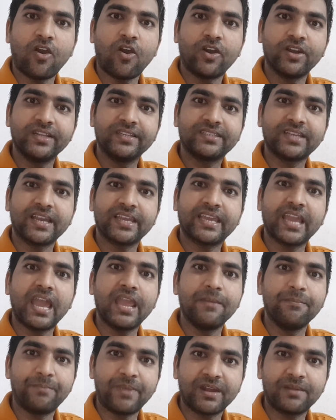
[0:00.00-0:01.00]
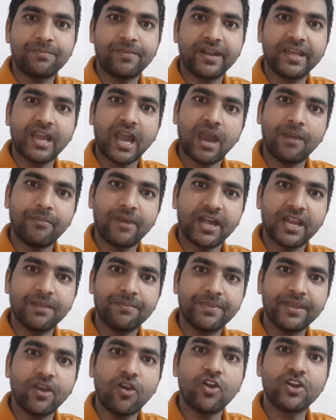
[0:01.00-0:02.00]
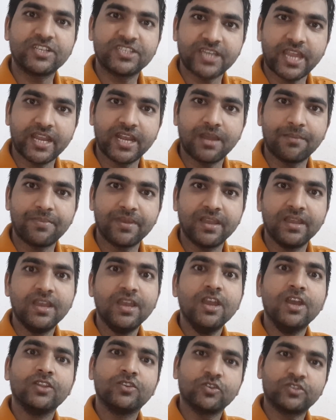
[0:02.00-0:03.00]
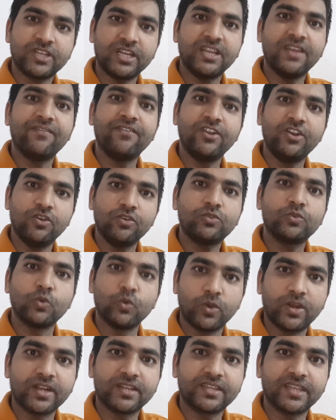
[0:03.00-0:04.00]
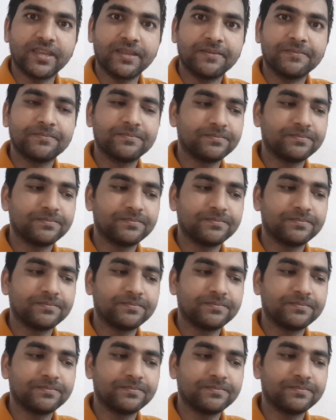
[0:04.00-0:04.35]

और इसका क्या इम्पैक्ट पड़ेगा हमारे पे और चाइना पे तो चलिए वीडियो शुरू करते हैं